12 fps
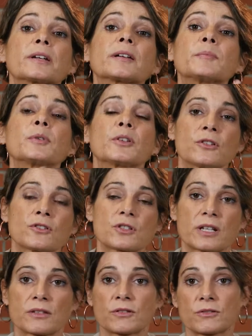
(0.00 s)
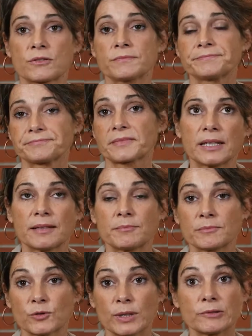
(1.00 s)
ejemplo, en dos años.
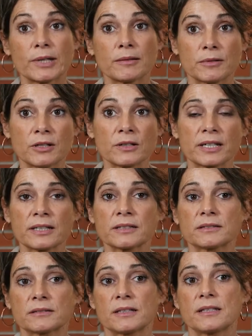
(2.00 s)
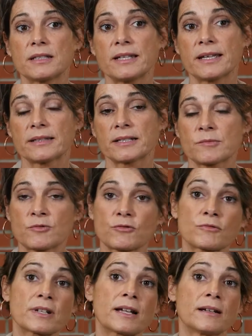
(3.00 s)
En cuanto a bloques, te diría, tenemos
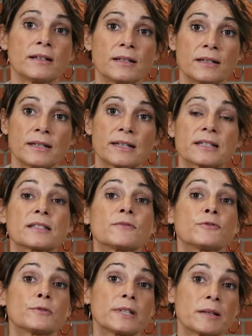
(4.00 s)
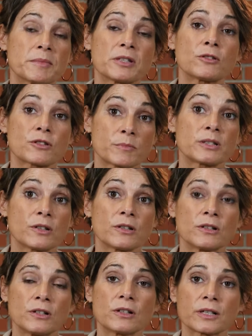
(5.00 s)
una que es de fundamentos
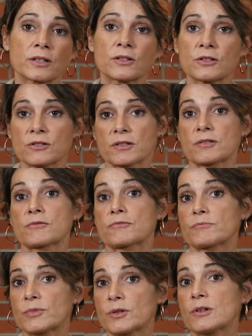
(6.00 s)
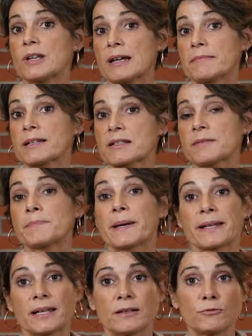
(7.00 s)
metodológicos, que es un poco la base
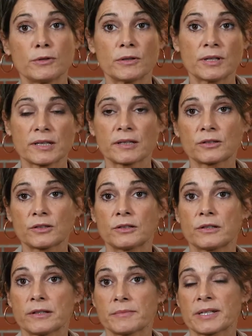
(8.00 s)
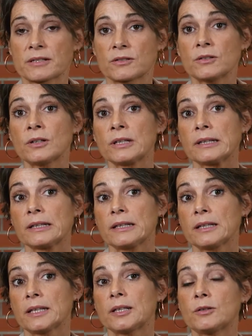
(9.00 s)
para luego hacer todo lo demás. ¿no?
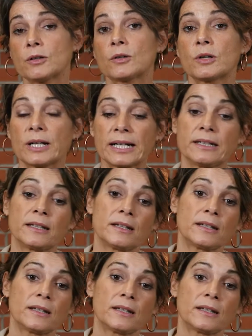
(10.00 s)
Y luego hay